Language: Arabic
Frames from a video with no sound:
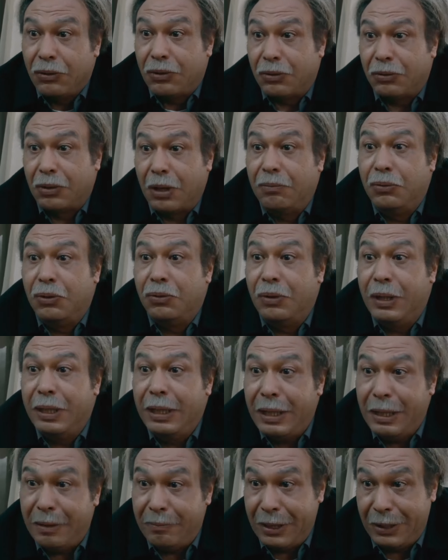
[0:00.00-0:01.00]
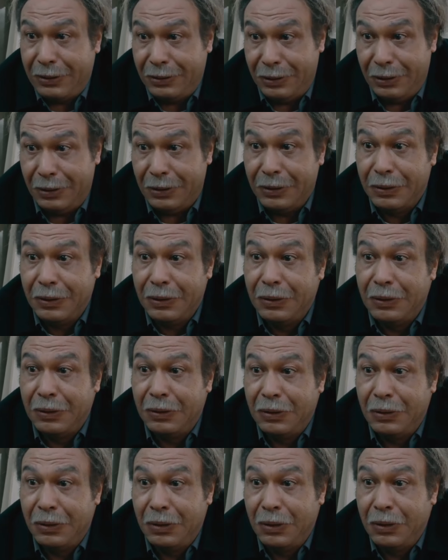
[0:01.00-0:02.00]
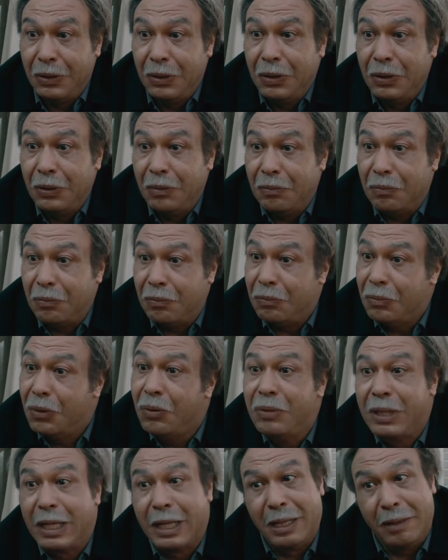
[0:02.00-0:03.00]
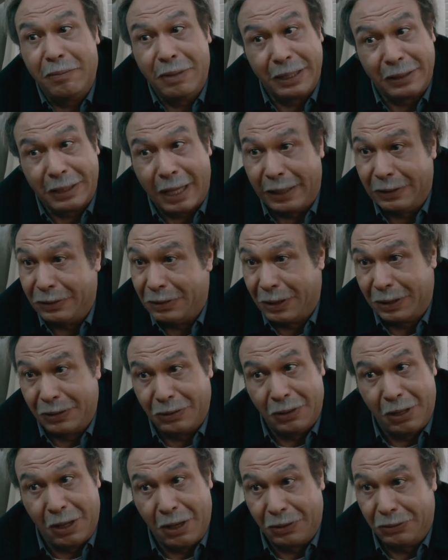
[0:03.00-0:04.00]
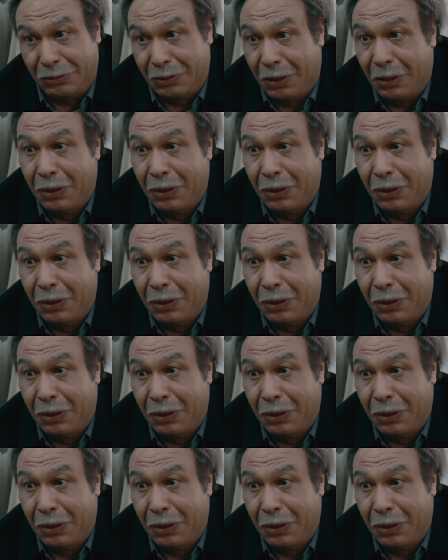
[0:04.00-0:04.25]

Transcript: طب هو أنا يا مجدي إيه؟ ممكن أبات عندك النهاردة